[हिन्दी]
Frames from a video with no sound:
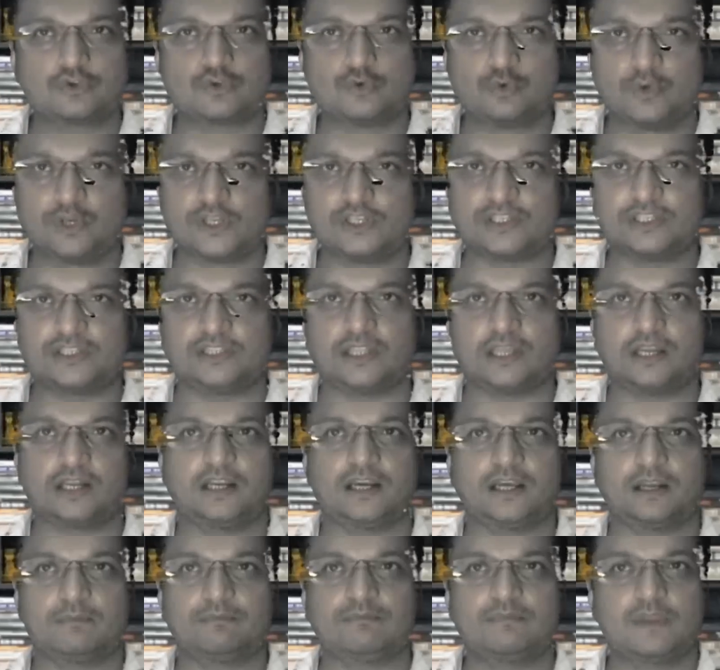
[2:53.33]
सूरज इतना
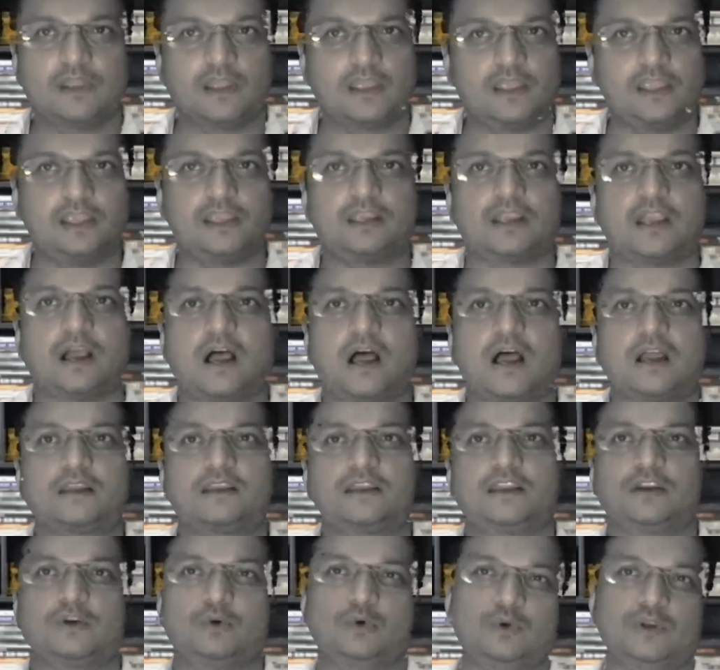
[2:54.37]
गर्म एक
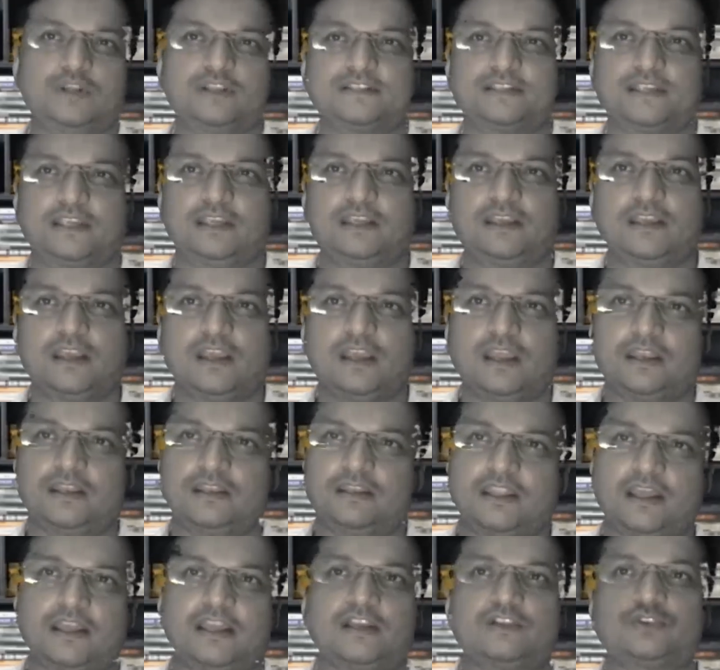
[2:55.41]
आग के गोले से
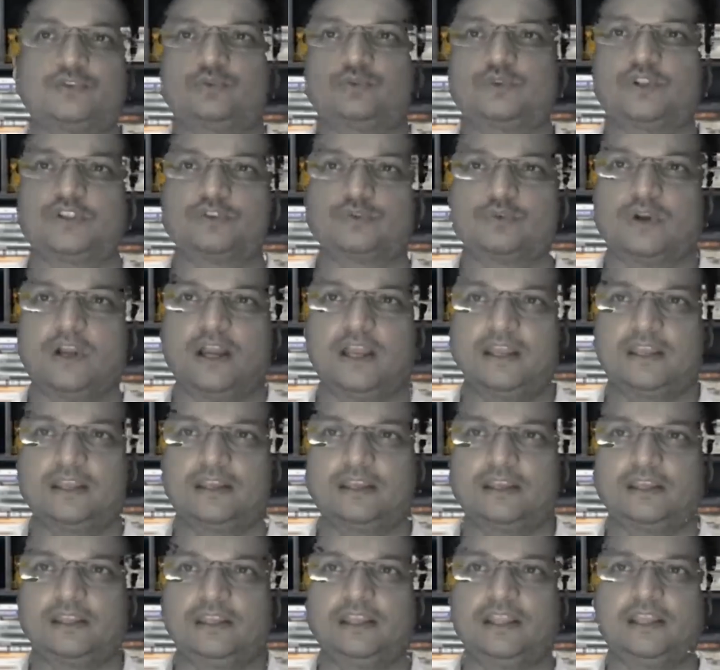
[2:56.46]
नया सूरज हुआ है
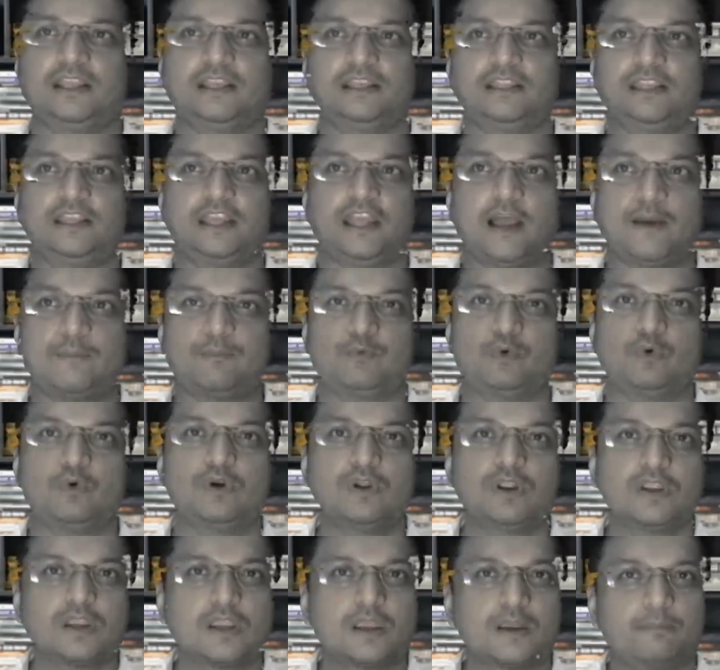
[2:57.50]
लेकिन ये
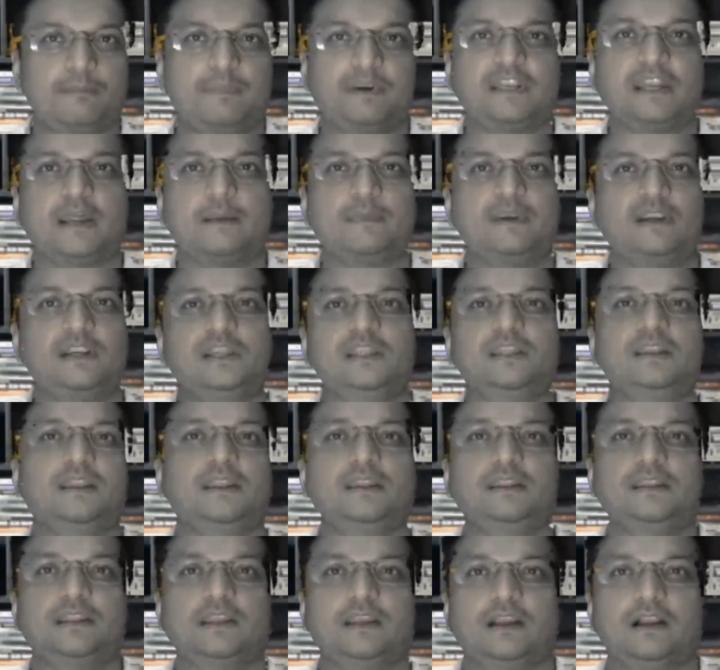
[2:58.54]
आपको विटामिन डी
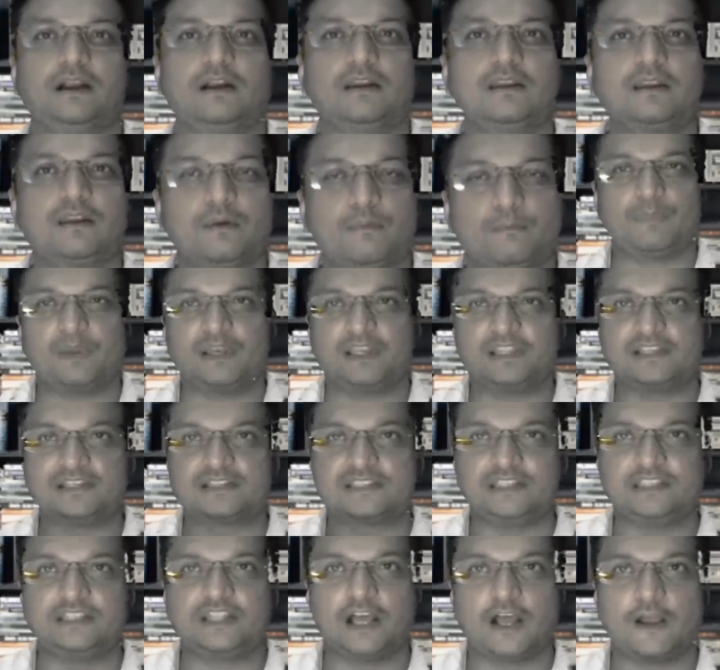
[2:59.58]
नहीं देगा बल्कि
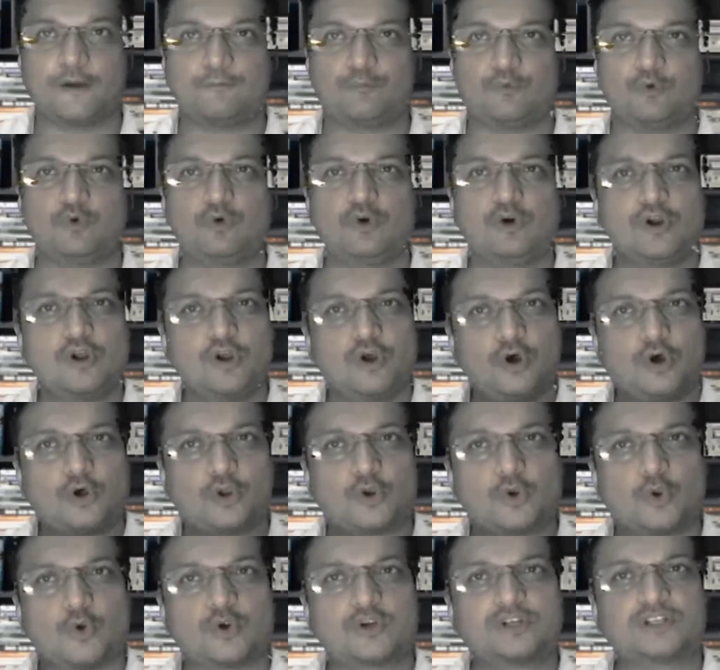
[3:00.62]
सीधा आपको
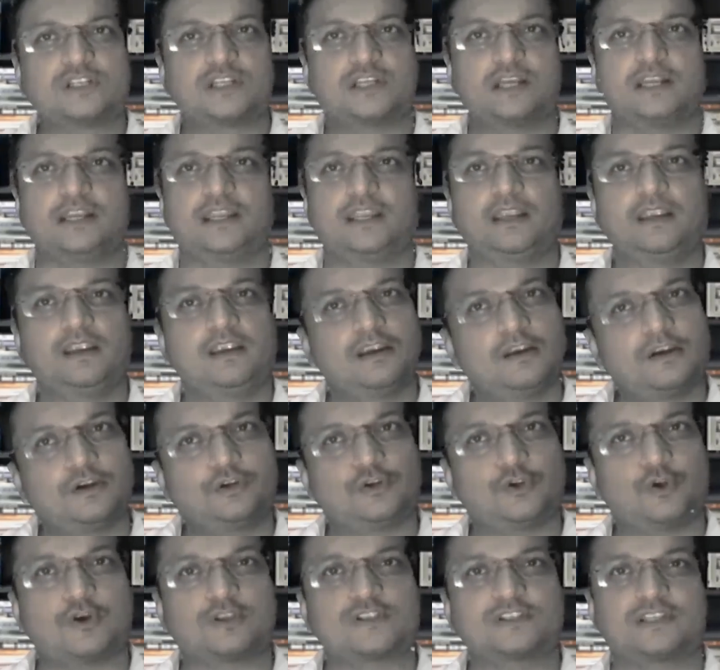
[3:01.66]
रोस्ट करके
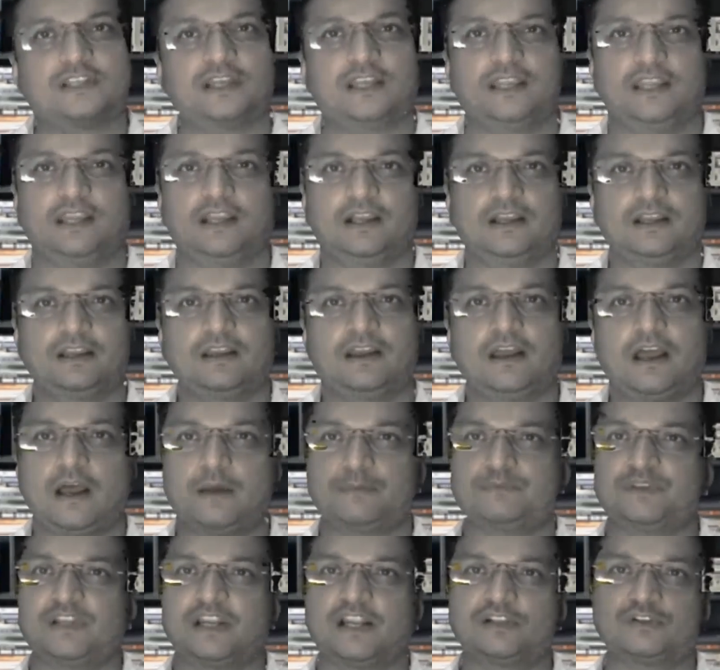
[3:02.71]
टॉस करेगा
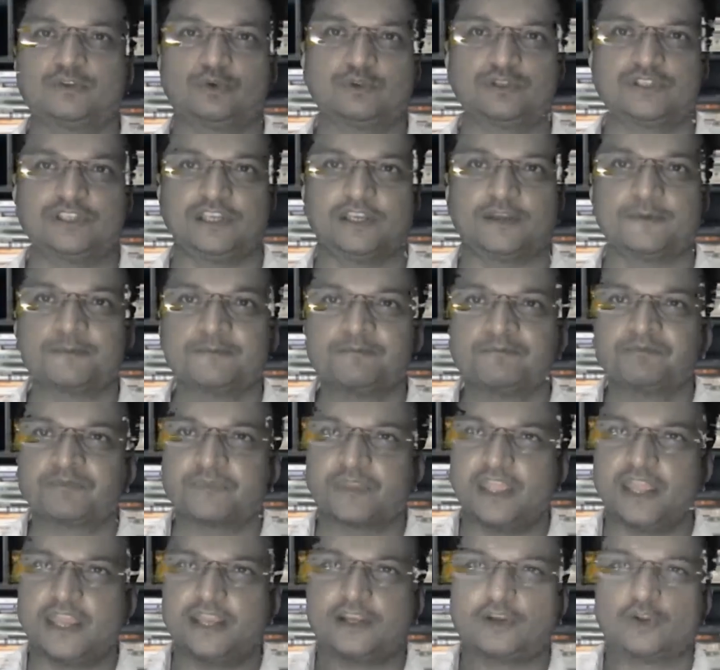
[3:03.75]
अब जरा
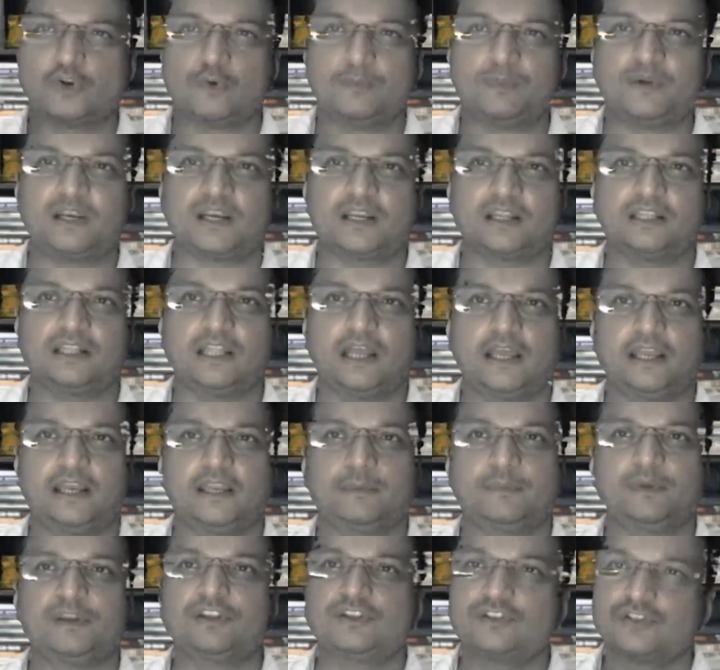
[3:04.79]
सोचिए एक किलोमीटर के
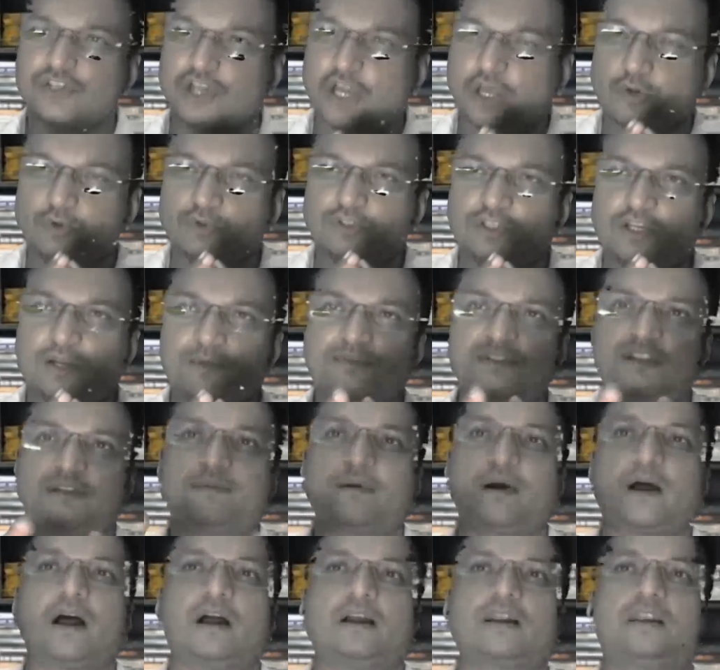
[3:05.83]
दायरे में चारों तरफ
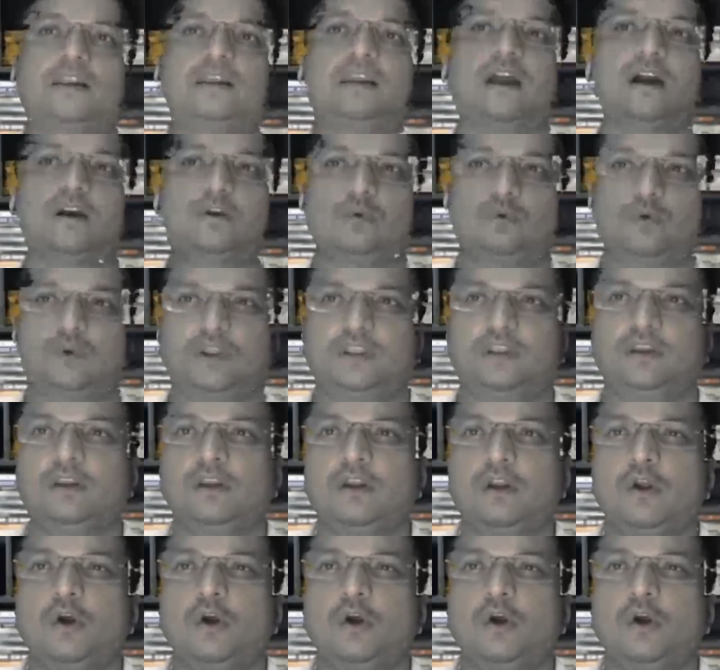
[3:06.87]
सिर्फ आग ही आग होगी